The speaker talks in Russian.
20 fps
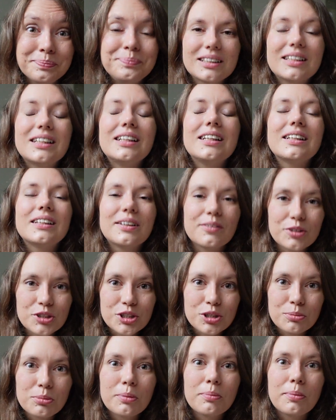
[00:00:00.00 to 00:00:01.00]
Для того,
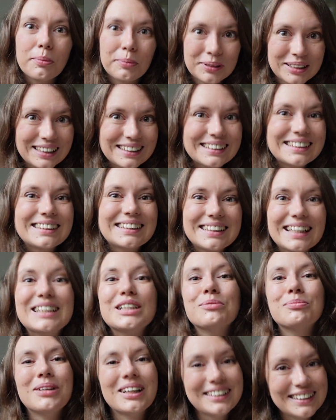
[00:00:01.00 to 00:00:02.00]
чтобы попытаться
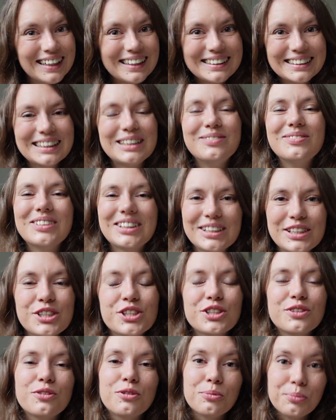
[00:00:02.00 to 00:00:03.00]
стать обладателем
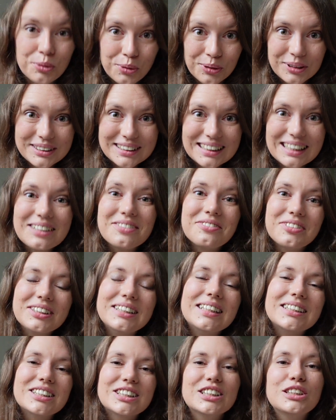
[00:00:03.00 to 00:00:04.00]
книжного бокса, вы
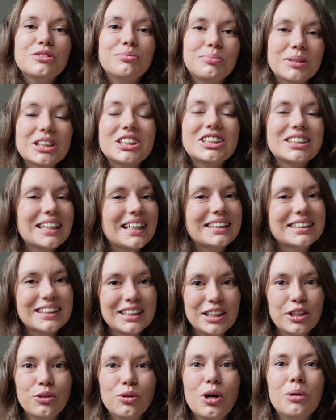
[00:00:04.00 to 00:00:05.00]
должны прочитать
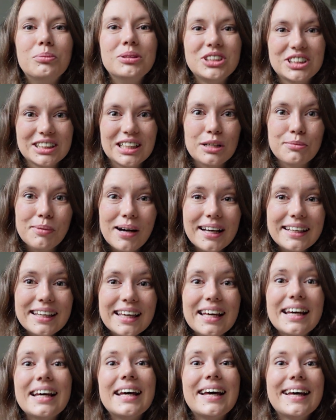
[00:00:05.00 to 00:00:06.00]
книгу «Обычная
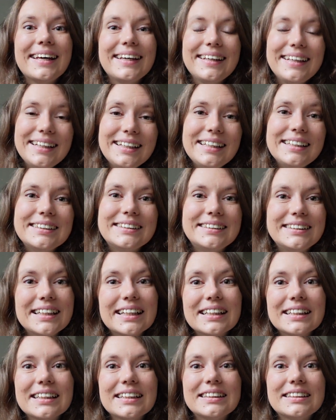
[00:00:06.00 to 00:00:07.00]
магия» и
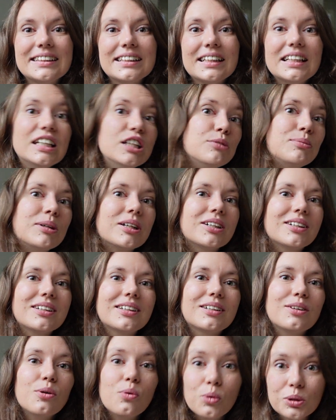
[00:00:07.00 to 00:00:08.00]
сделать либо
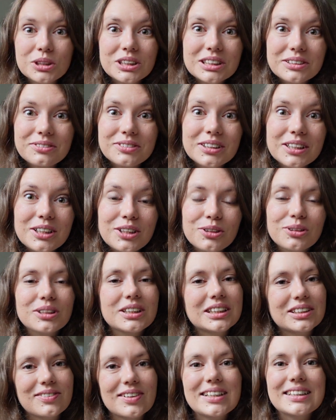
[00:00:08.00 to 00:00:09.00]
отзыв на нее
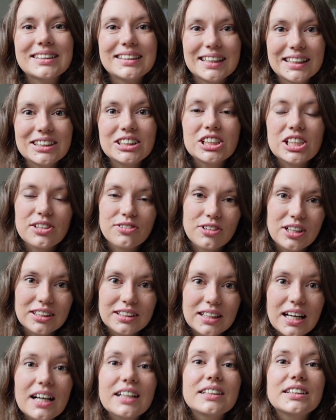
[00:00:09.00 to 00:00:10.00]
на своей страничке
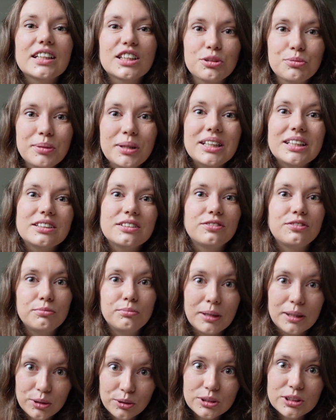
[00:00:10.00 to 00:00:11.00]
ВКонтакте, отметив
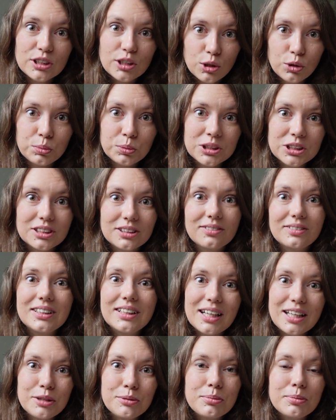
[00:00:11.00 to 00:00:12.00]
мое сообщество
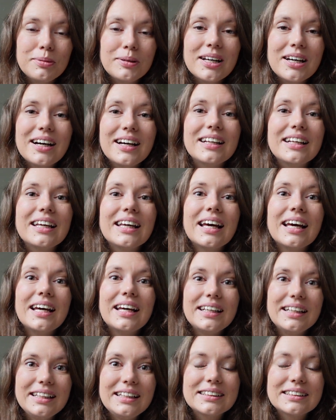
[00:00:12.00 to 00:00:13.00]
Дарьи Библиарий
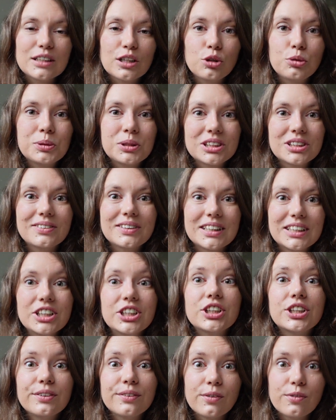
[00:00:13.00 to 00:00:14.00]
и сообщество
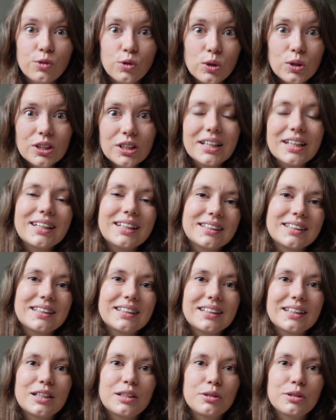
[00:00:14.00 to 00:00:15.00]
Книжного Волка.
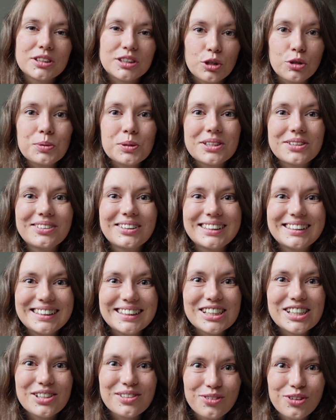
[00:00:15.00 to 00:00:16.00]
Это сообщество,
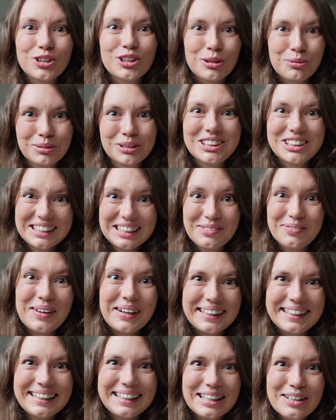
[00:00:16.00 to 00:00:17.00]
где живет обычная
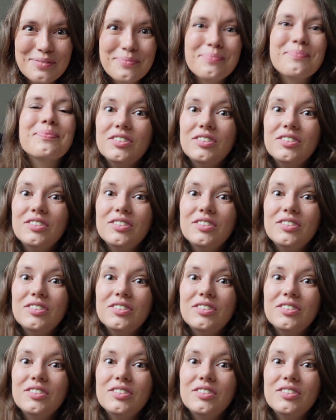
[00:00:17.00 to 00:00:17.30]
магия.